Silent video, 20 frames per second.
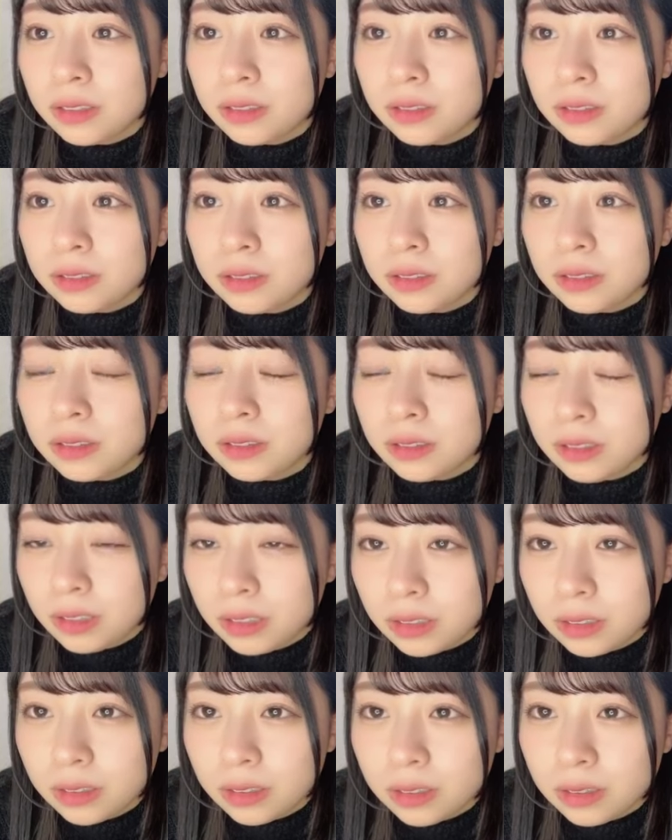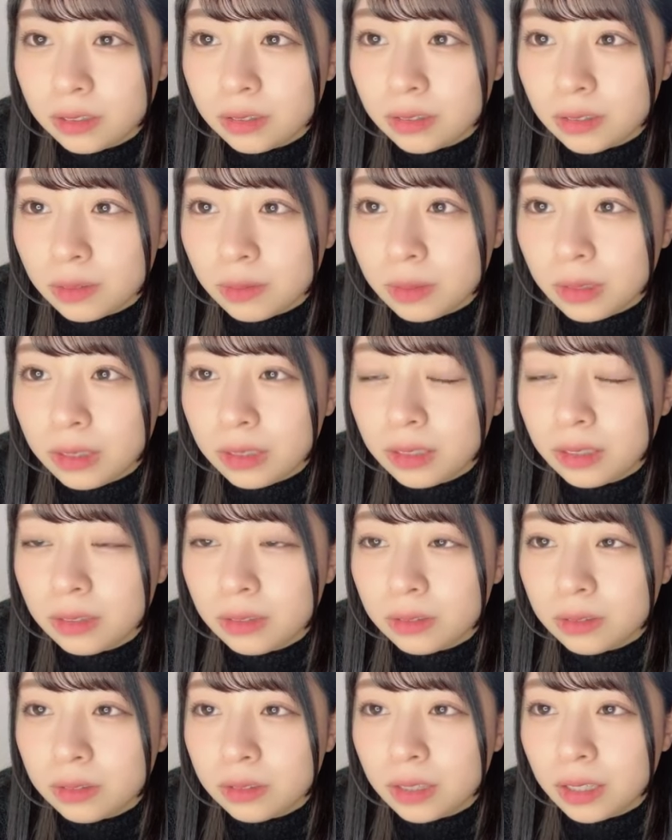本当に今日はみんなの
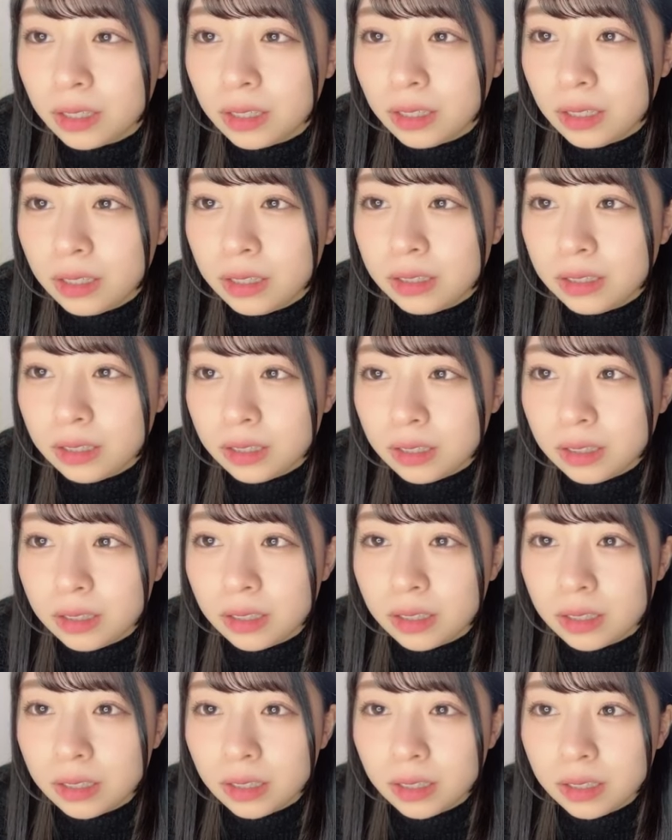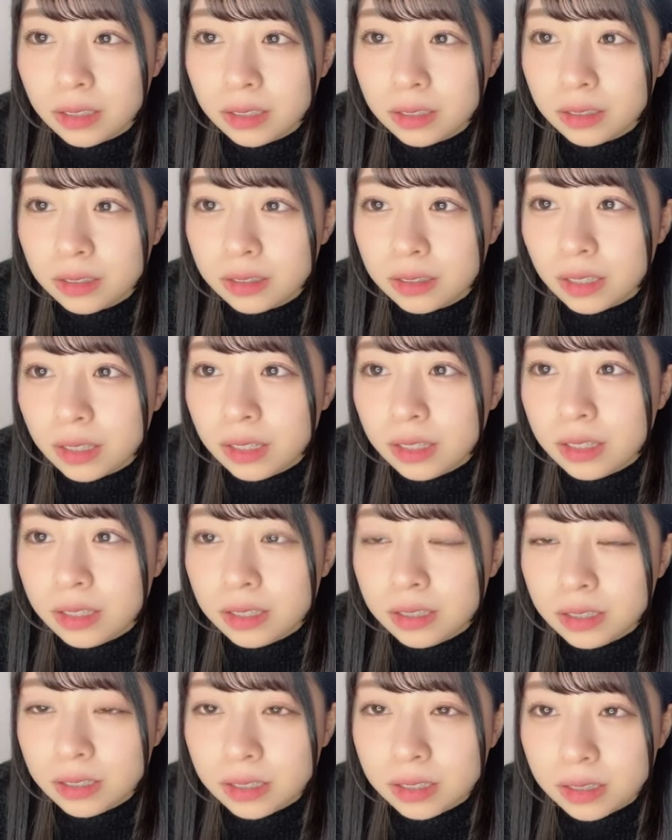ことが大好きって再再認
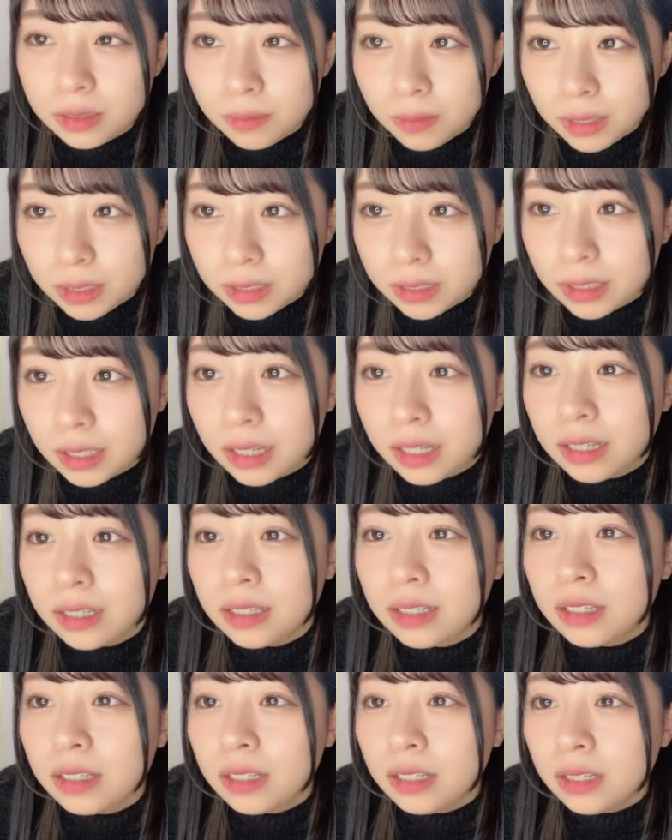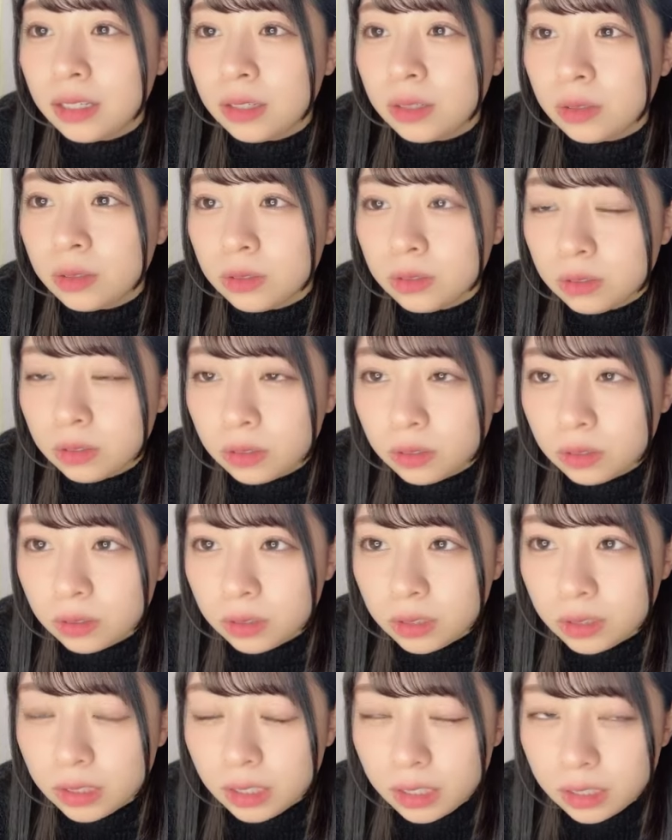識しました本当
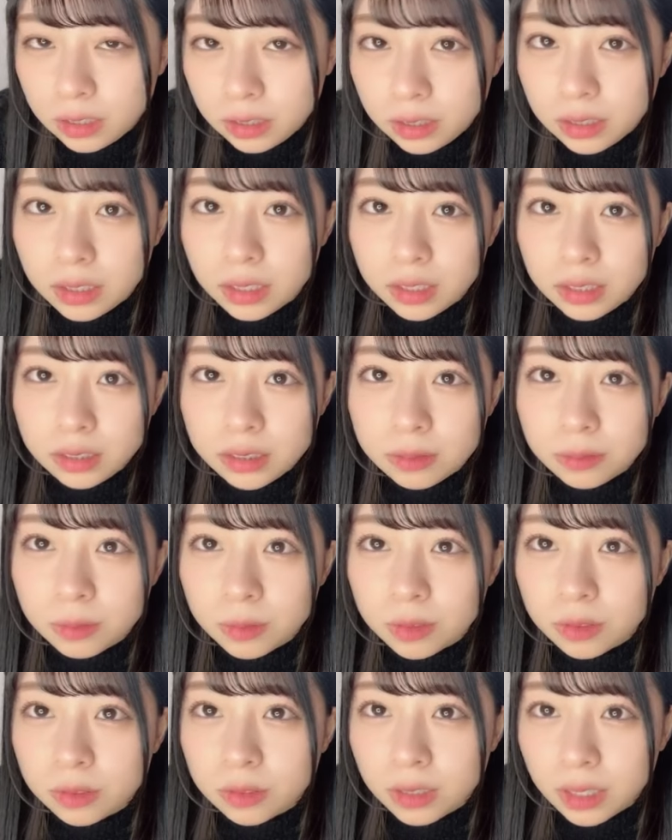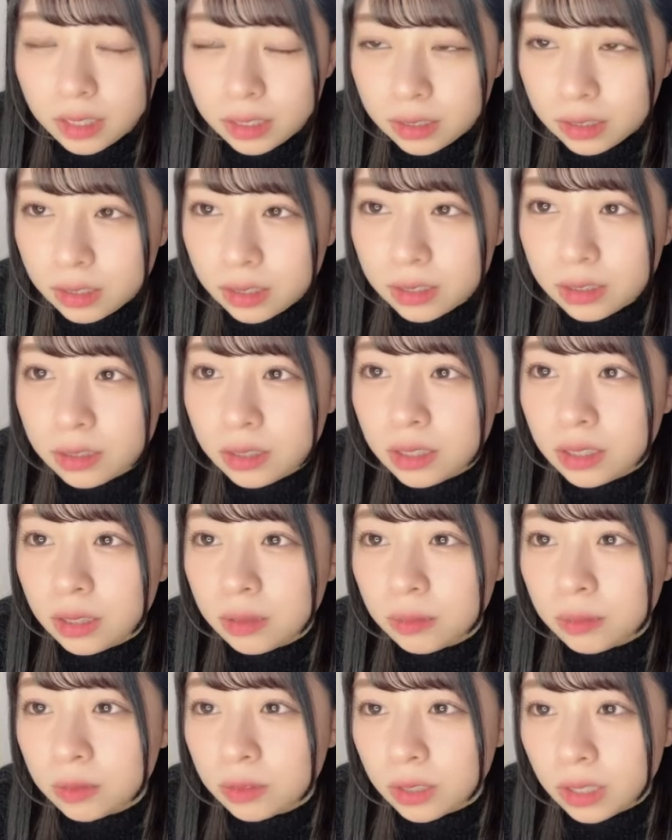に大好きですもう大好きすぎて
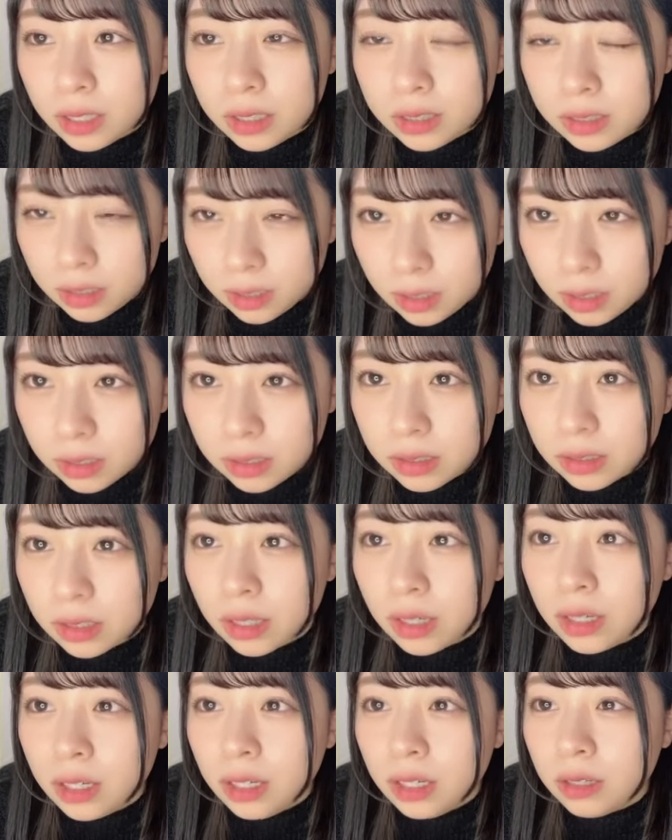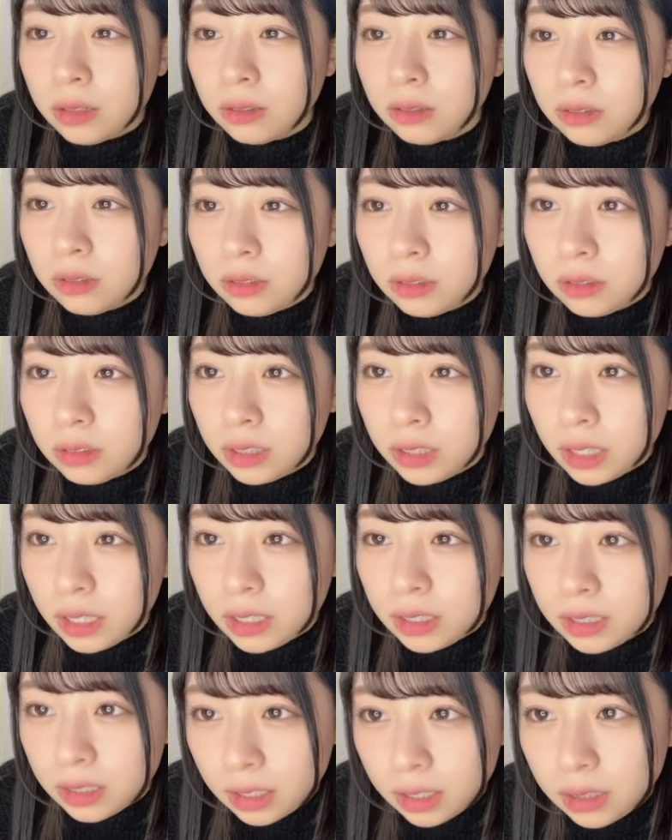もう大好きです本当に大
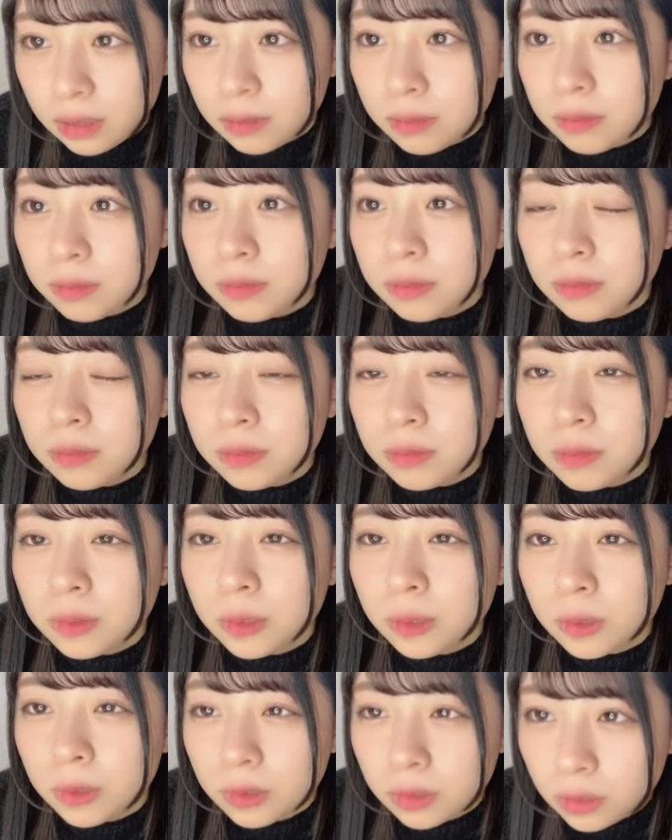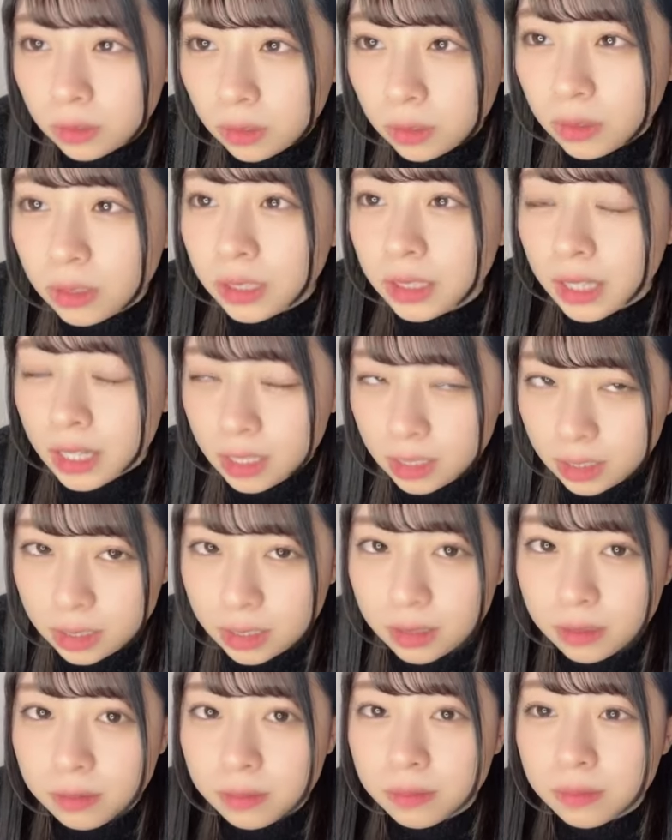好きもう本当に大好
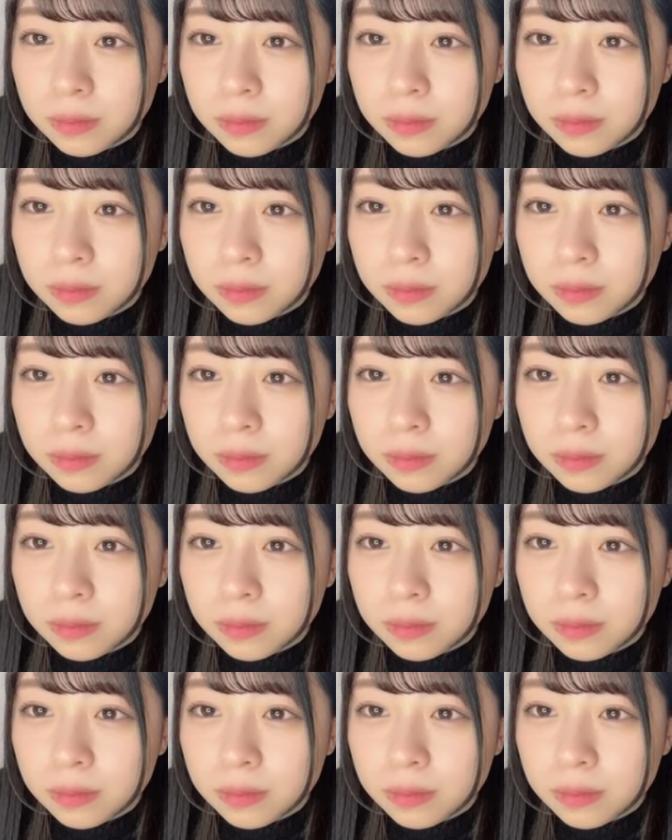き